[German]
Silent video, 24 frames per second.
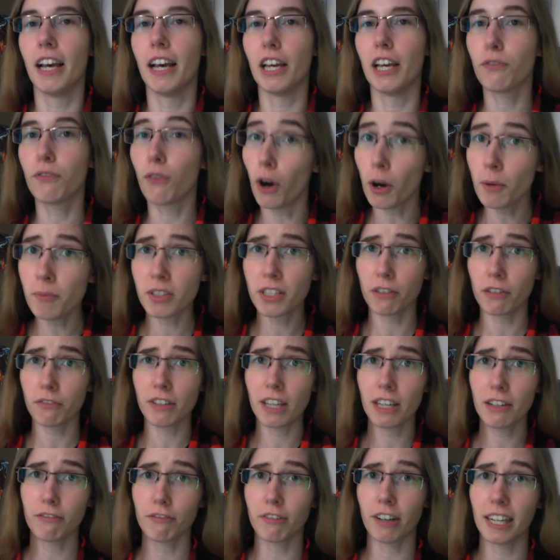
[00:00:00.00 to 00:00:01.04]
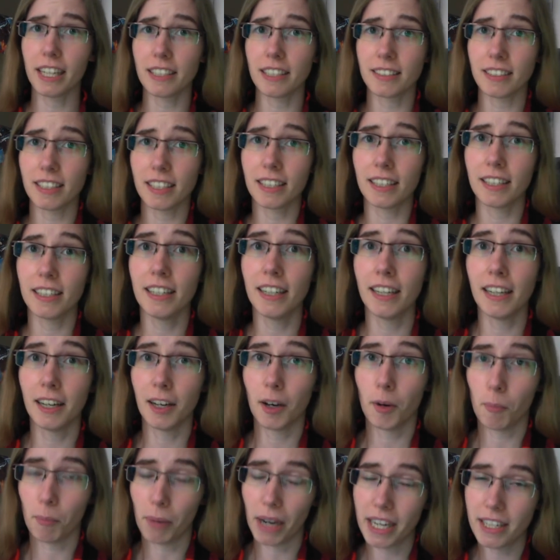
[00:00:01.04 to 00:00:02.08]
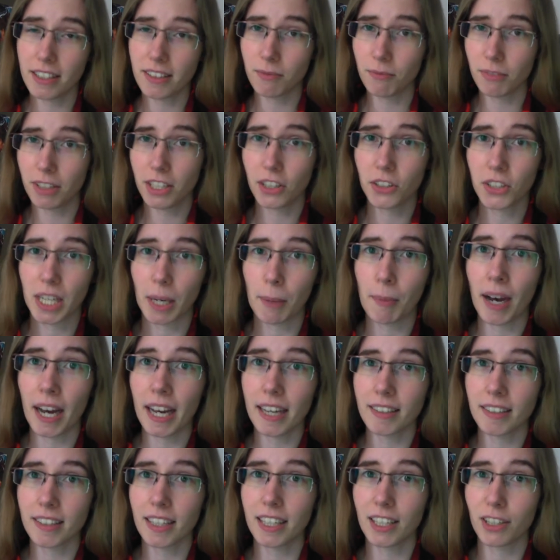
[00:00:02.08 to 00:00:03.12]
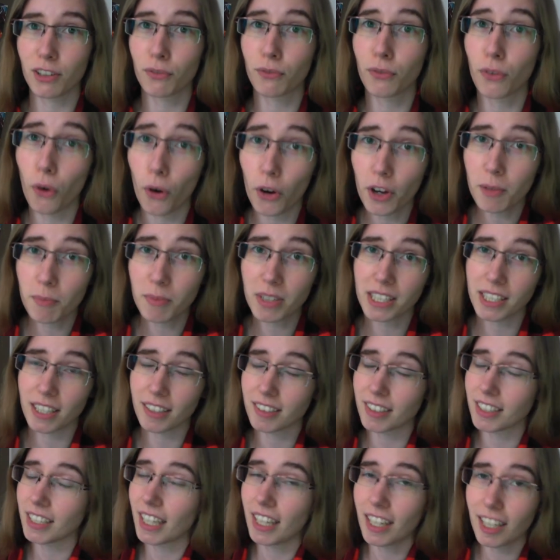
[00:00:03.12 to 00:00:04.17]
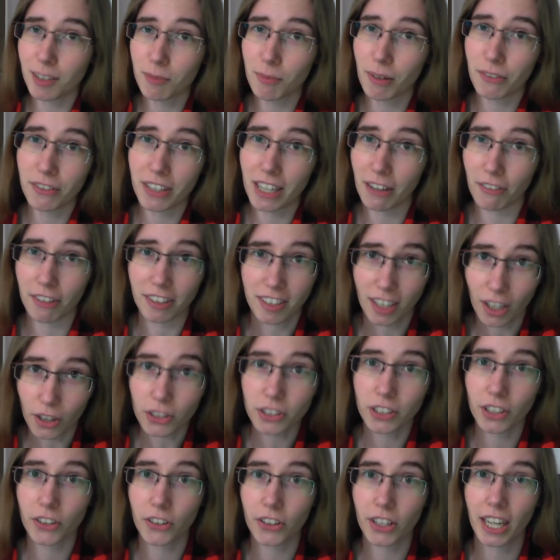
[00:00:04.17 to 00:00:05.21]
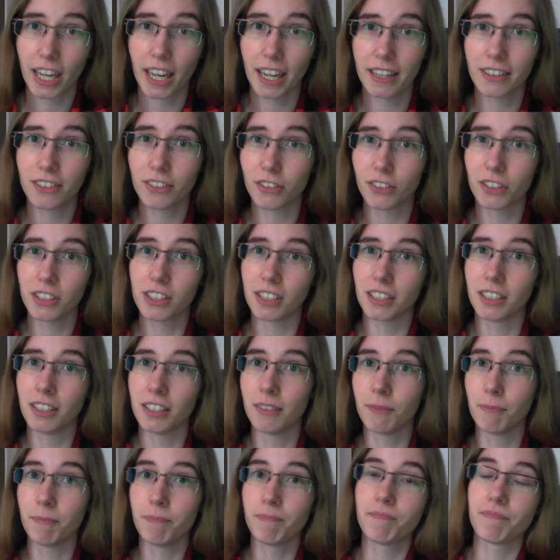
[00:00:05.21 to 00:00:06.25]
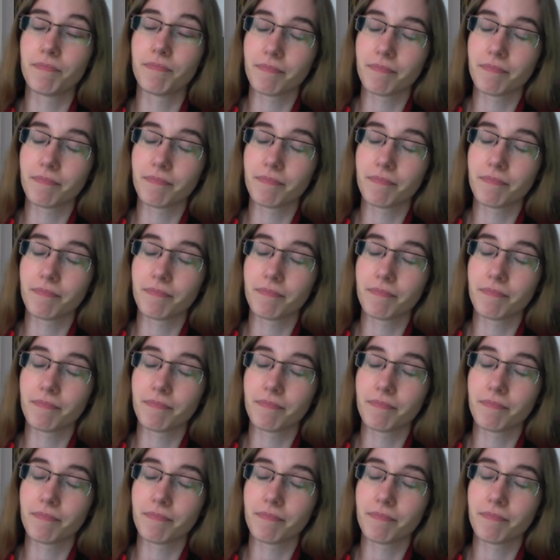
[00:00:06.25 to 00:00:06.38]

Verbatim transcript: Ich freue mich auf jeden Fall, dass ihr bei diesem Video dabei seid. Ich freue mich, dass ich endlich mal wieder was raushauen kann und ähm,